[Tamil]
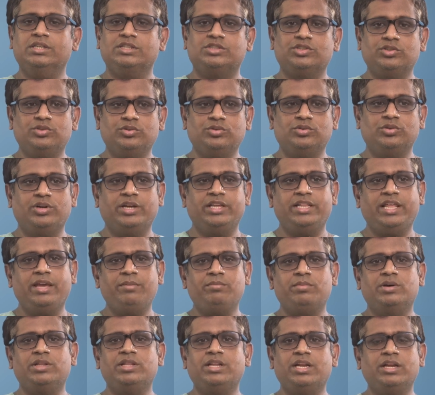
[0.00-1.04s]
ஸோ இதே
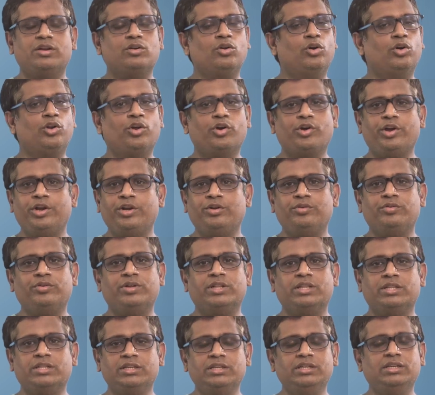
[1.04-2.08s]
மாதிரி குளோரோக்கைனும்
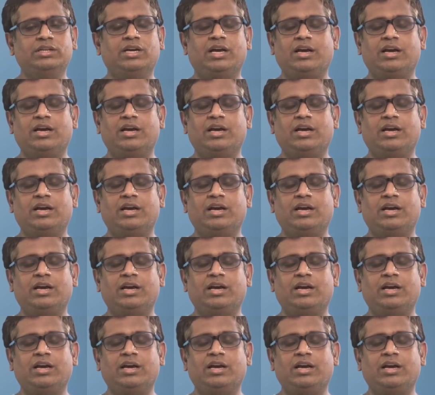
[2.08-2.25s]
வந்து